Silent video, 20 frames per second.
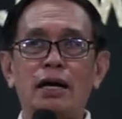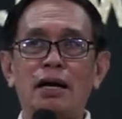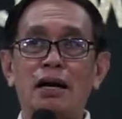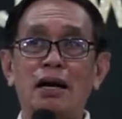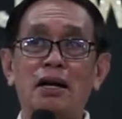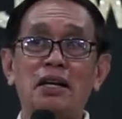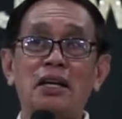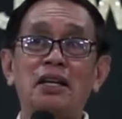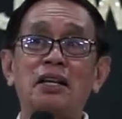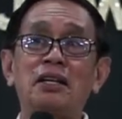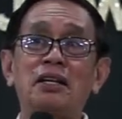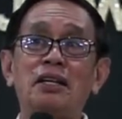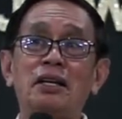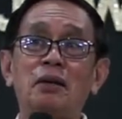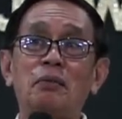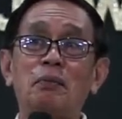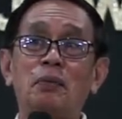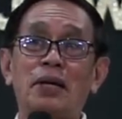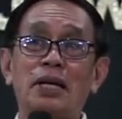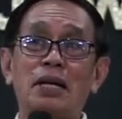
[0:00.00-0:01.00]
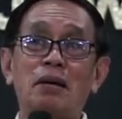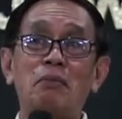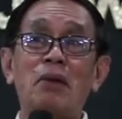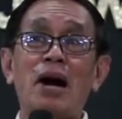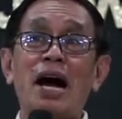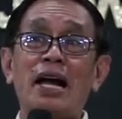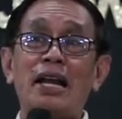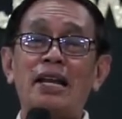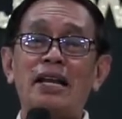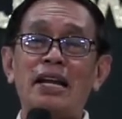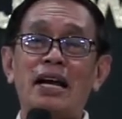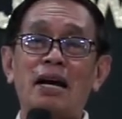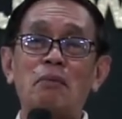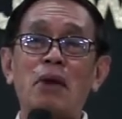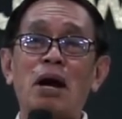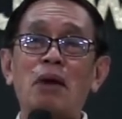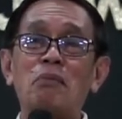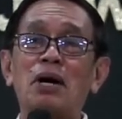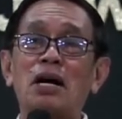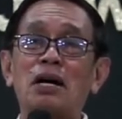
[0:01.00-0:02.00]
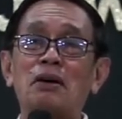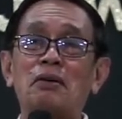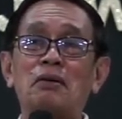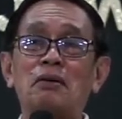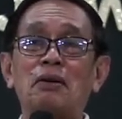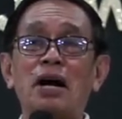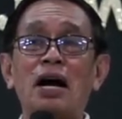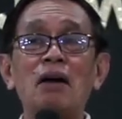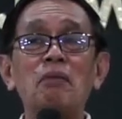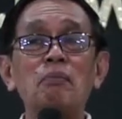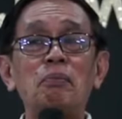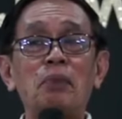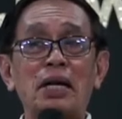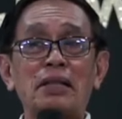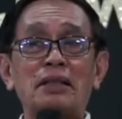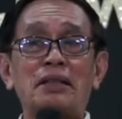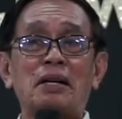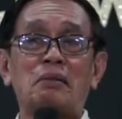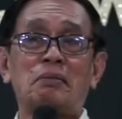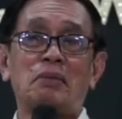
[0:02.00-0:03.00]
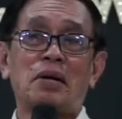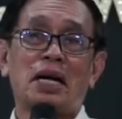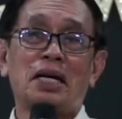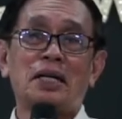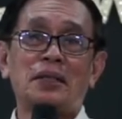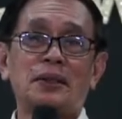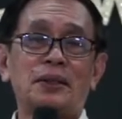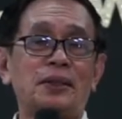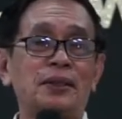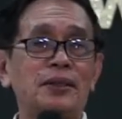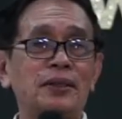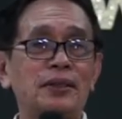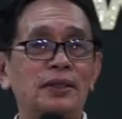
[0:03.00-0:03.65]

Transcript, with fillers: hindi pala mahal ng mama ko ang pagtrabaho.